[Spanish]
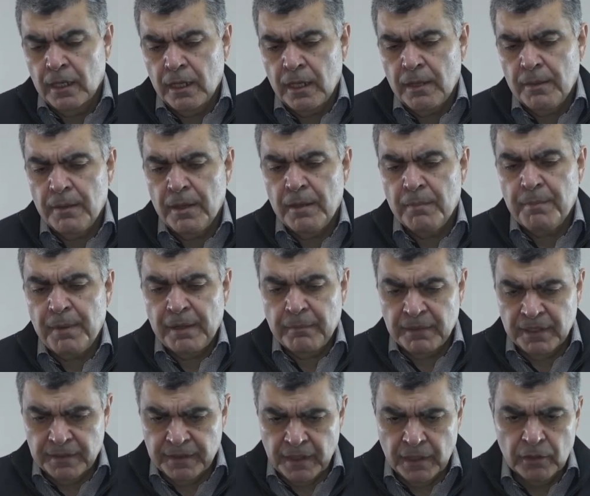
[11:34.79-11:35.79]
eh,
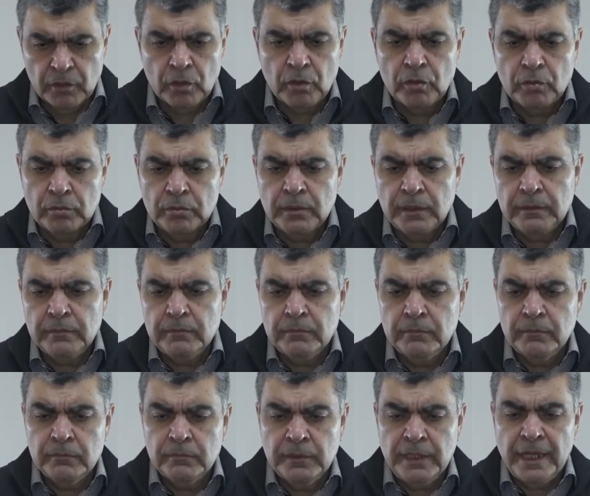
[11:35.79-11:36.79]
permitiendo
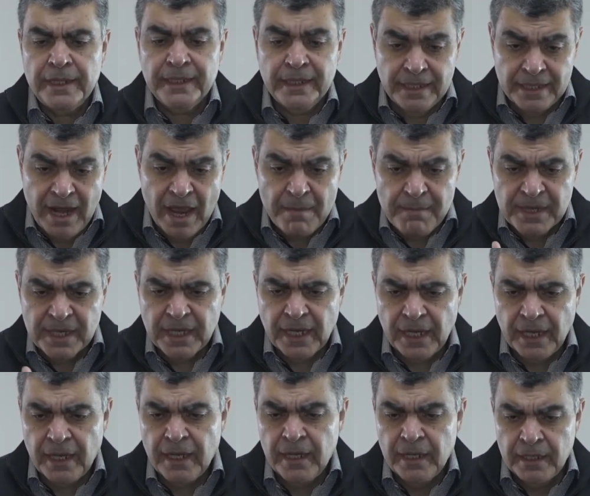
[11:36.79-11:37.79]
una
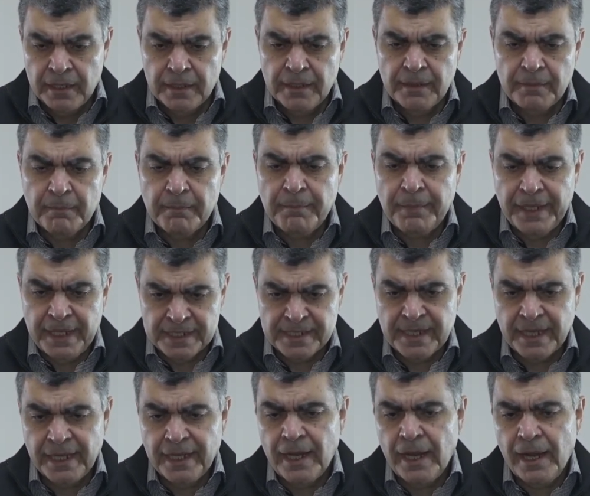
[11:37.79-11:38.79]
dinámica eh, para llegar